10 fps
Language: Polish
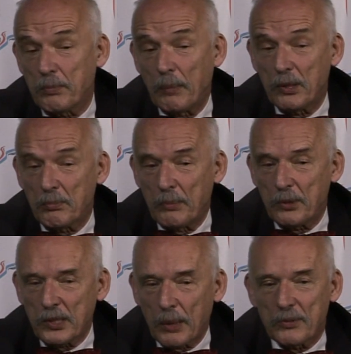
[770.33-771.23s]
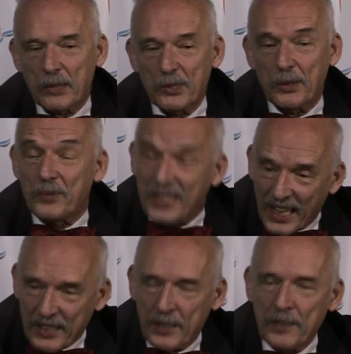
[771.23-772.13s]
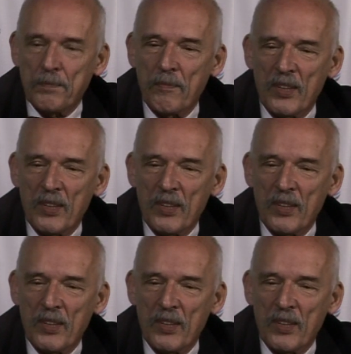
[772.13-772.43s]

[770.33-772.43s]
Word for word: Mamy to, mamy to samo. W tej chwili się wydaje,